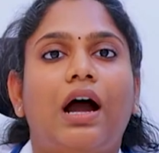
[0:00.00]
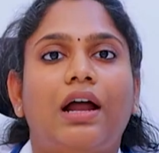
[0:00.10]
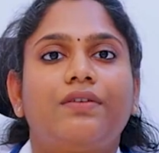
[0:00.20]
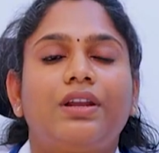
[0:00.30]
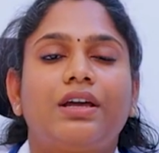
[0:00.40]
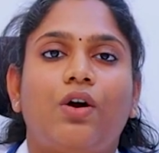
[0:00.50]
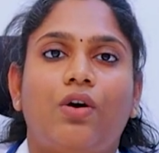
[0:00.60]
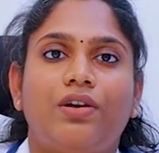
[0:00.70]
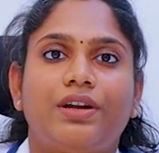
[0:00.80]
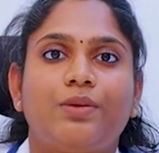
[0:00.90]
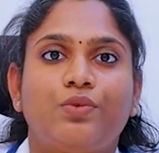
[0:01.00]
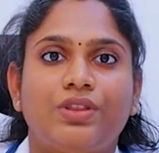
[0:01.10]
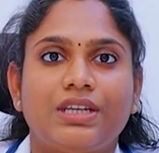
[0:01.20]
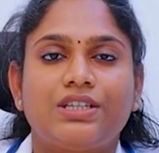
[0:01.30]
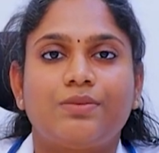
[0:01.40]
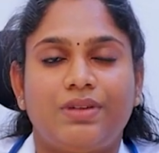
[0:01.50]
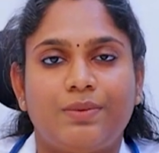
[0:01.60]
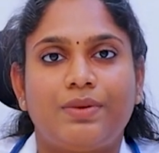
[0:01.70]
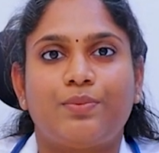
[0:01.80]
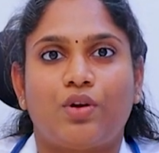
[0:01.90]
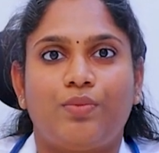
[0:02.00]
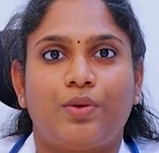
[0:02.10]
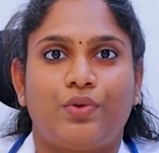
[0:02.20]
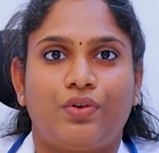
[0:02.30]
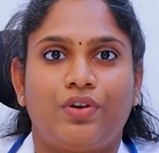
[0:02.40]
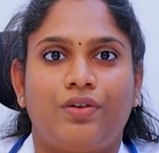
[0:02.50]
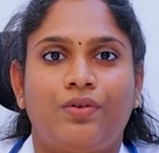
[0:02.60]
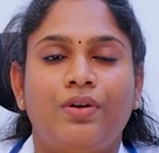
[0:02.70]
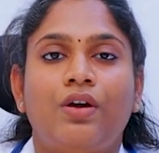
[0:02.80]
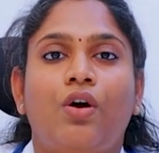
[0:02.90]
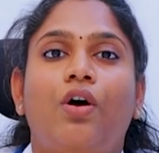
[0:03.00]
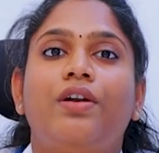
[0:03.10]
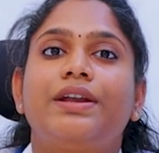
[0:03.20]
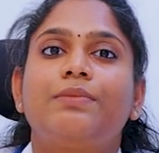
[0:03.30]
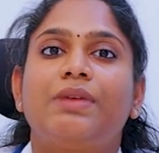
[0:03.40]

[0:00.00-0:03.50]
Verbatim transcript: ఆడవాళ్ళకి ఆల్రెడీ ముందు నుంచి బీపీ ప్రాబ్లం ఉన్నోళ్ళు ఆల్రెడీ